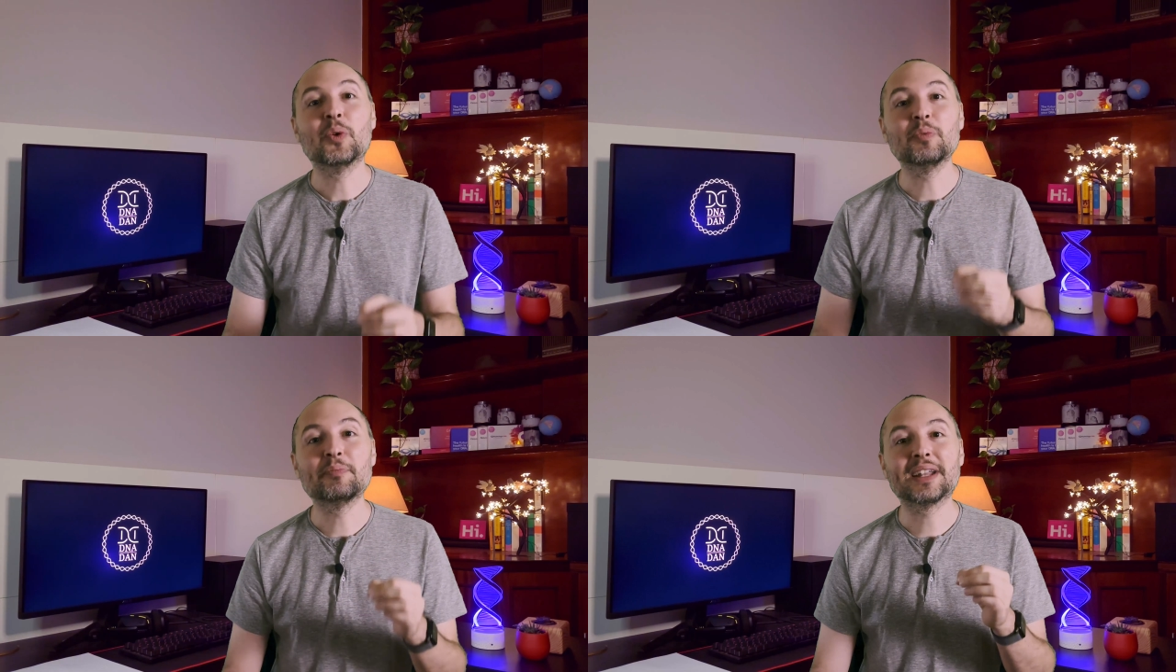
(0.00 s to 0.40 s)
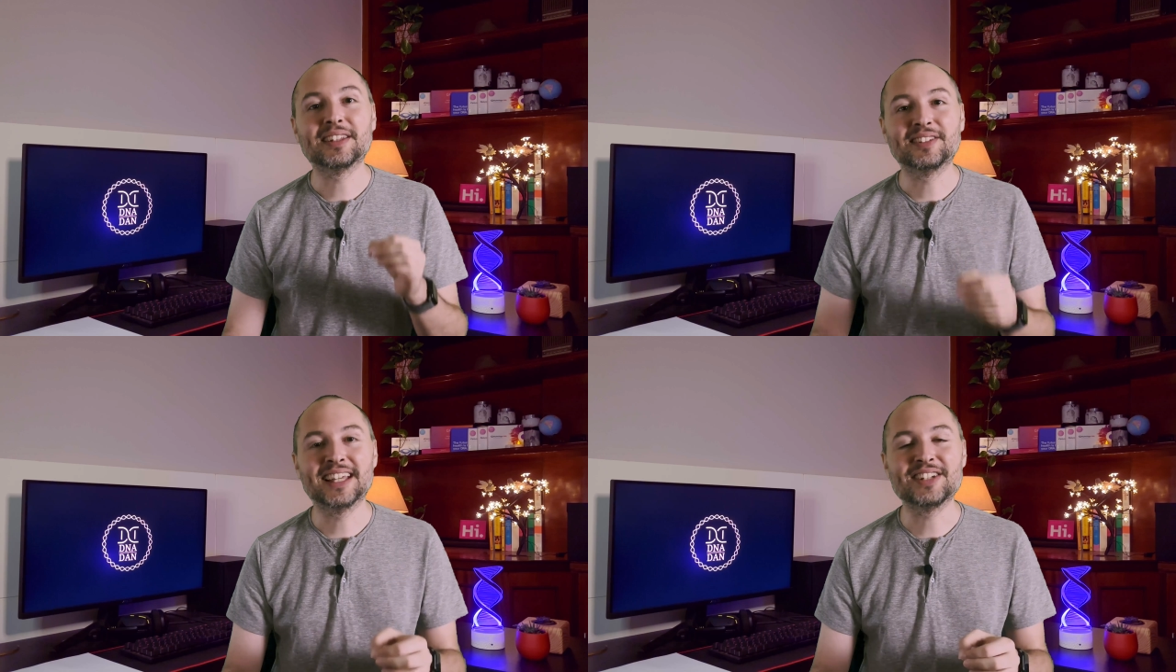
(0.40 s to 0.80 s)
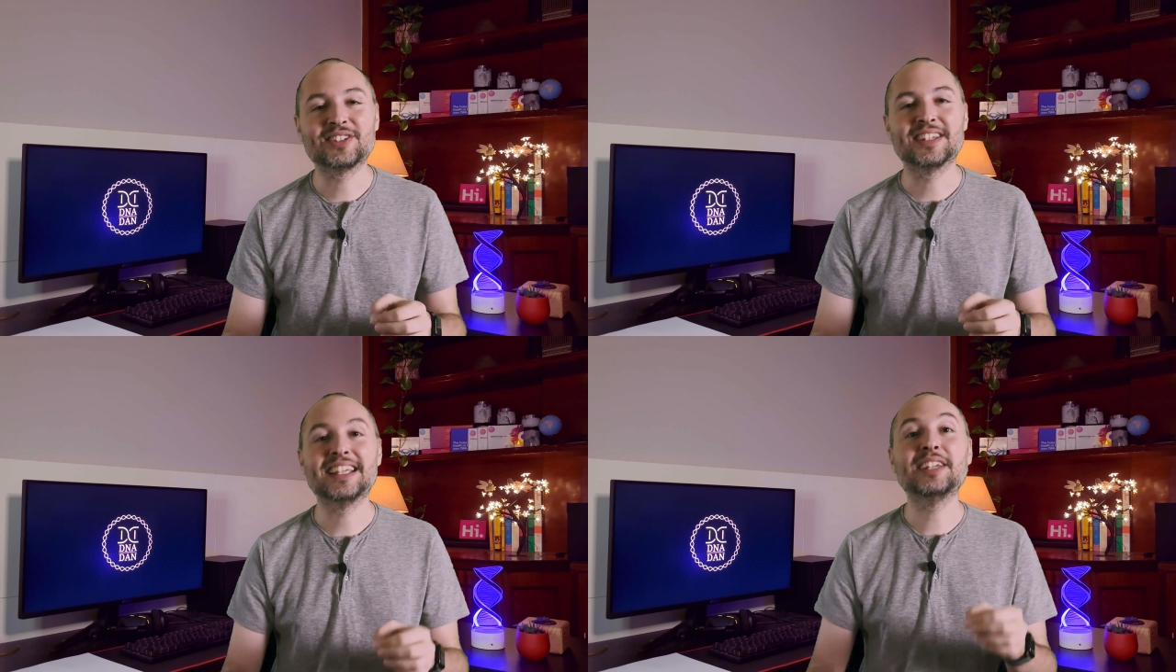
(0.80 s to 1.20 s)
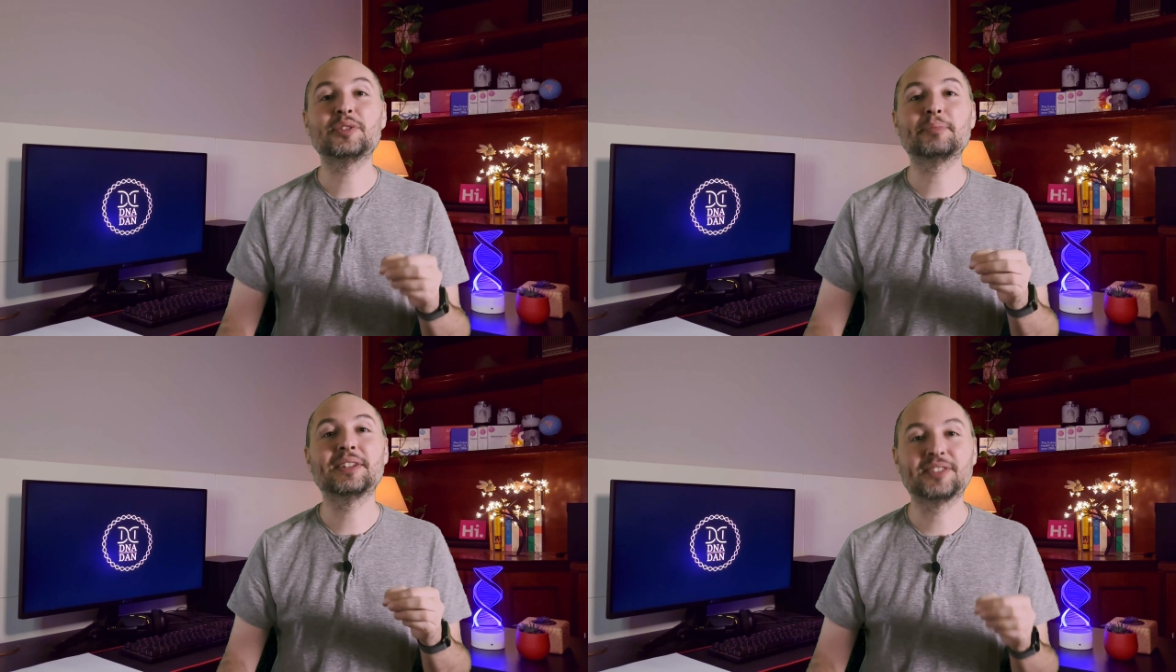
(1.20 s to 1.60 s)
um presente
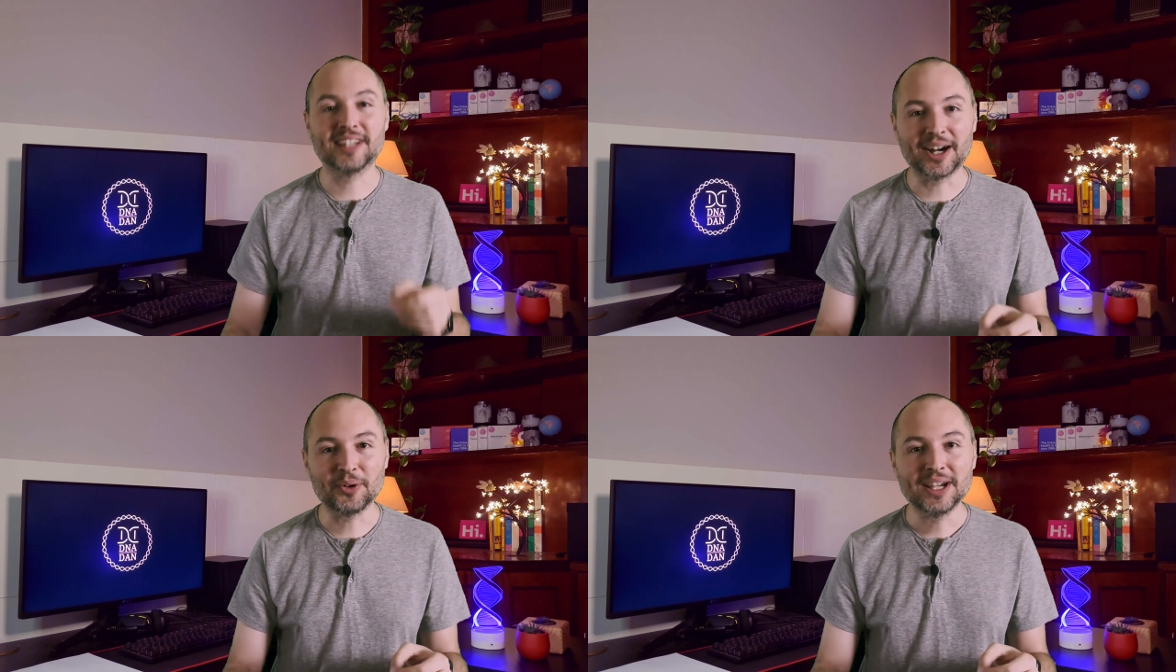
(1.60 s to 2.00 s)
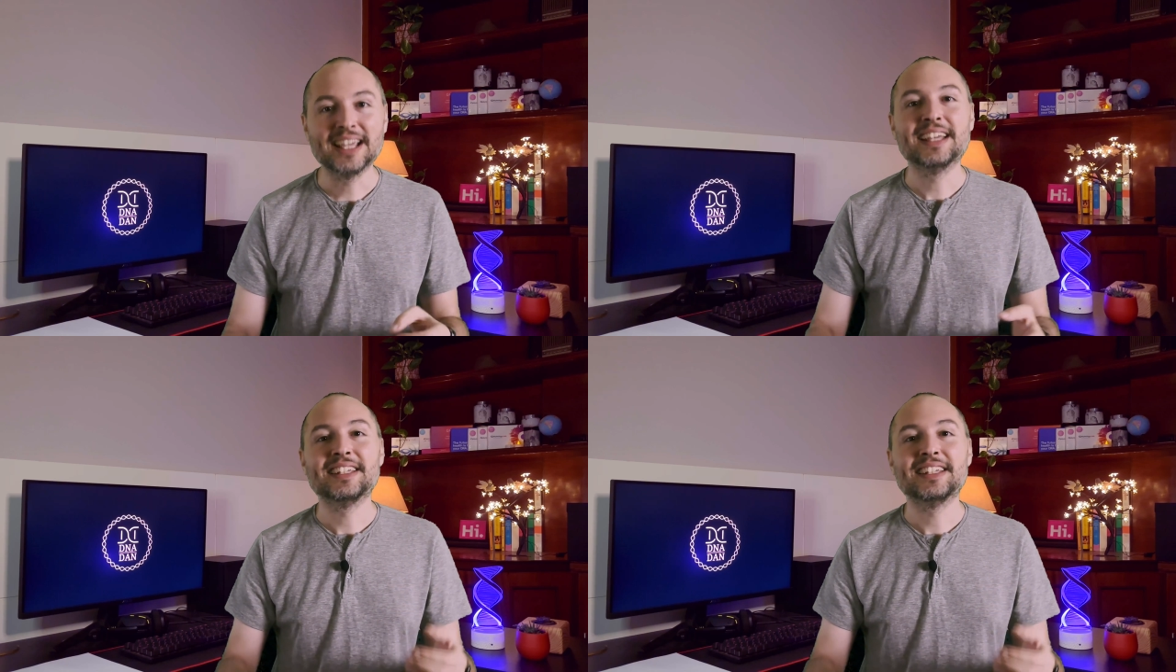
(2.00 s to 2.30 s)
especial